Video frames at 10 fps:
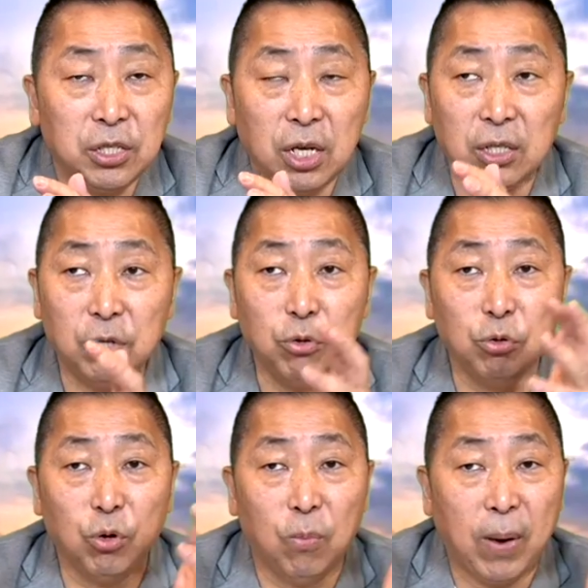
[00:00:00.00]
个政治
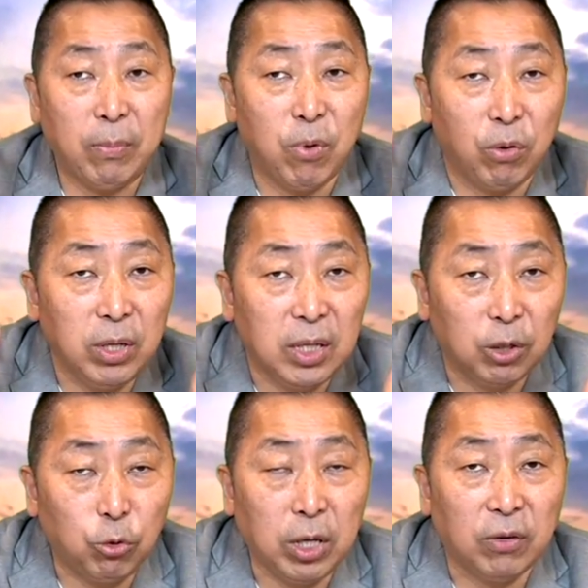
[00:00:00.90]
运动把某一
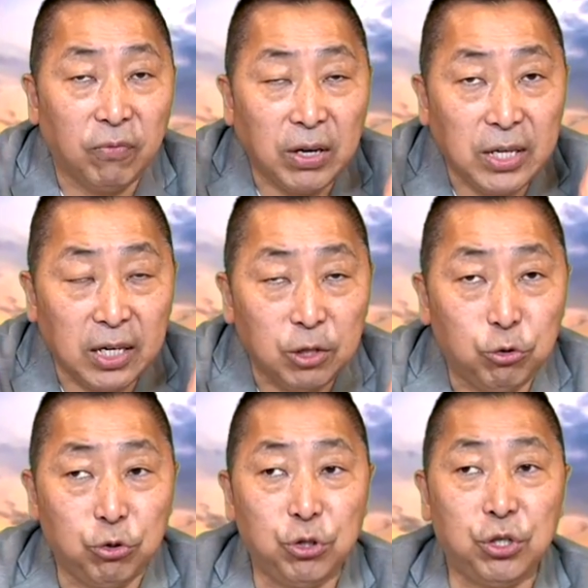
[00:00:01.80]
个对的方向跟
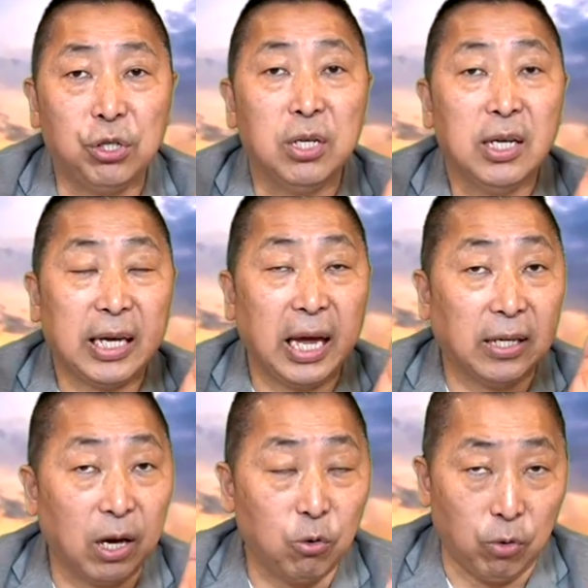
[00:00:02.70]
趋势给
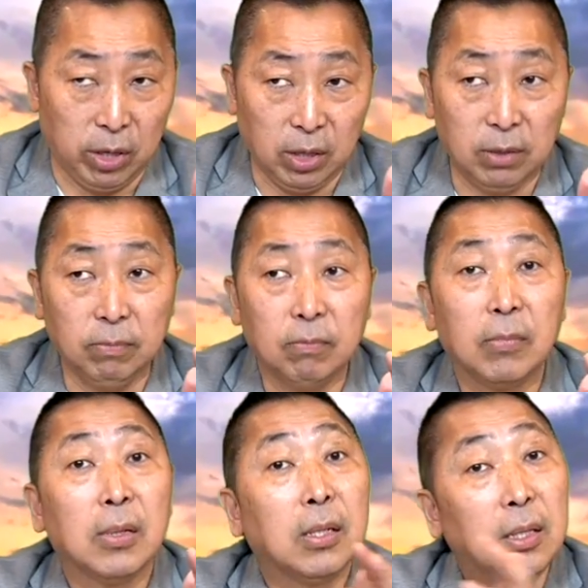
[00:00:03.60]
给毁了。
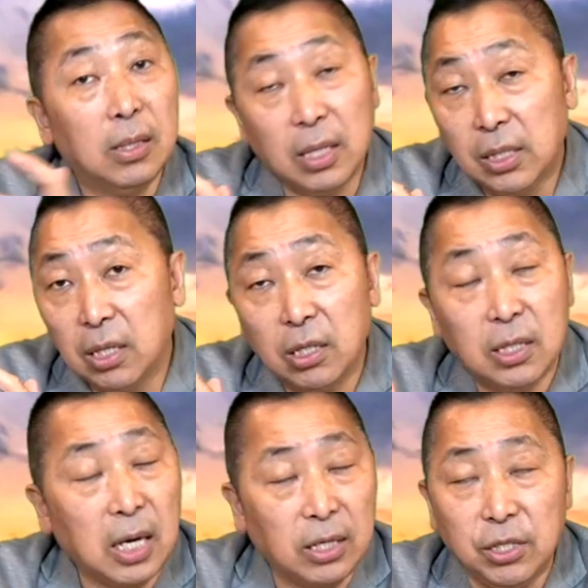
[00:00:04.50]
年轻人
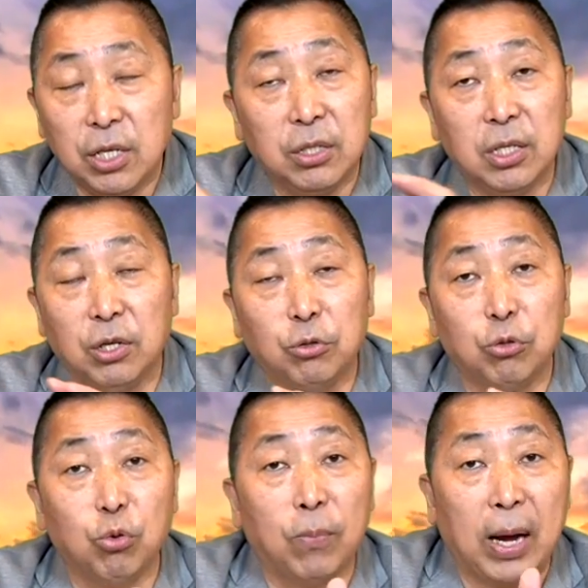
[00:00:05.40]
让年轻人自己去
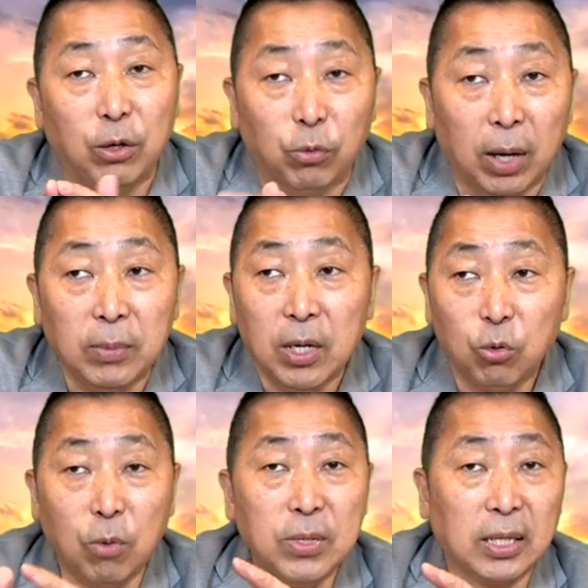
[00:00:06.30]
做判断。
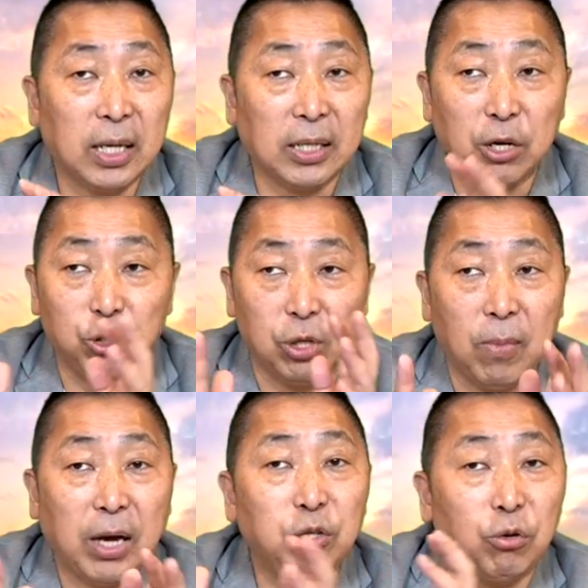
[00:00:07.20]
国民党在当时，
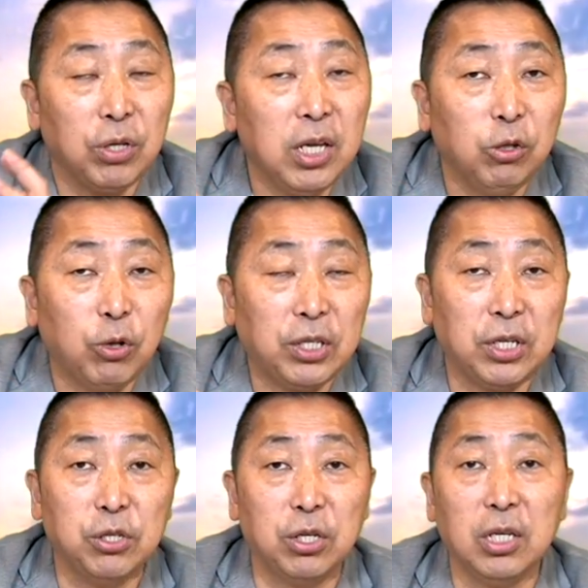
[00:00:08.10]
马英九应对这
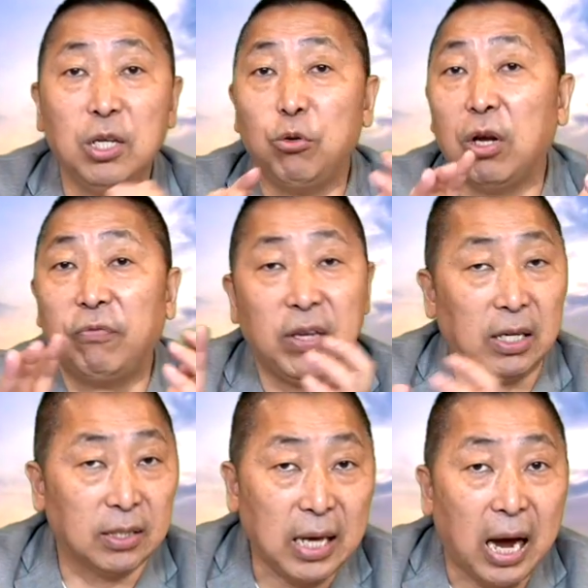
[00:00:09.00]
件事应对的非
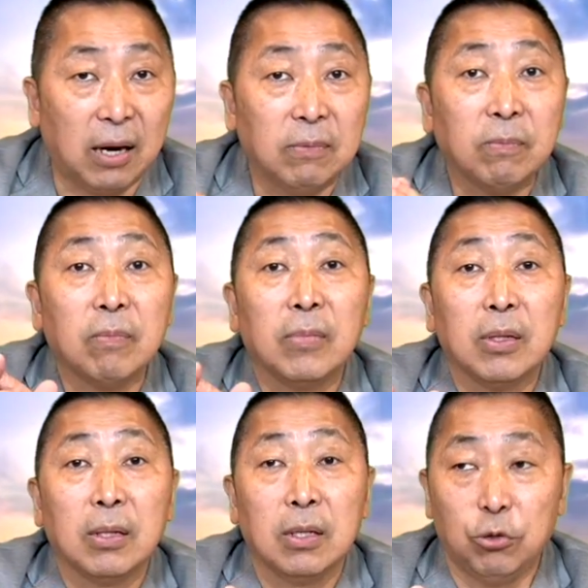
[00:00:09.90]
常差，
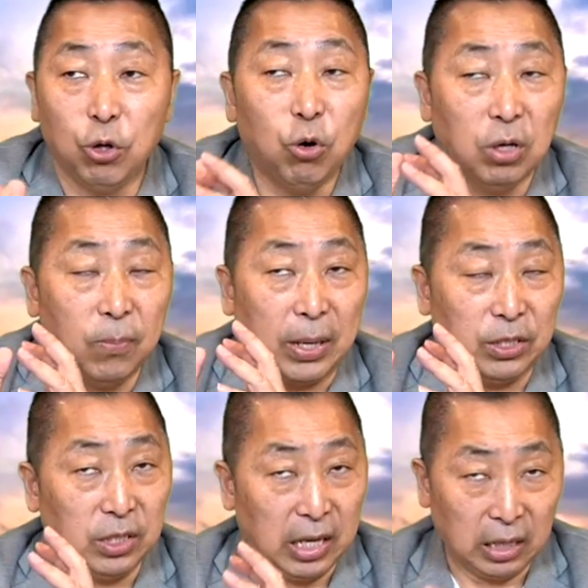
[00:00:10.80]
最后呢把
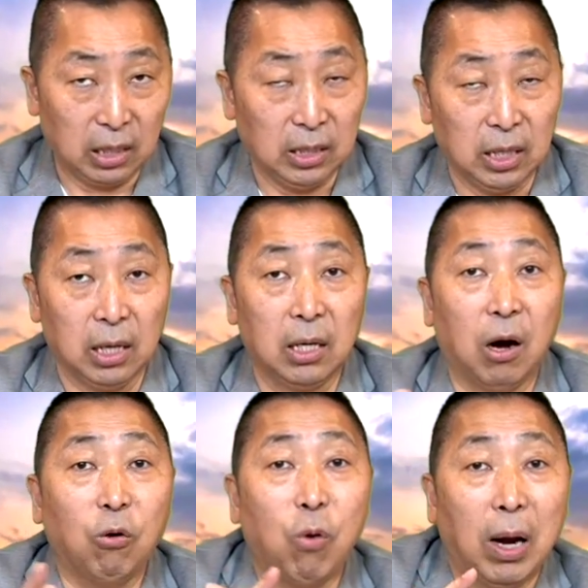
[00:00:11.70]
自己也也
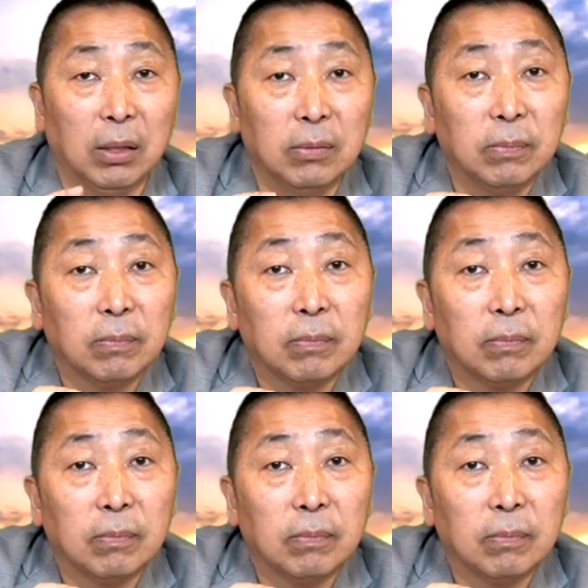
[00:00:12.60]
搞垮了。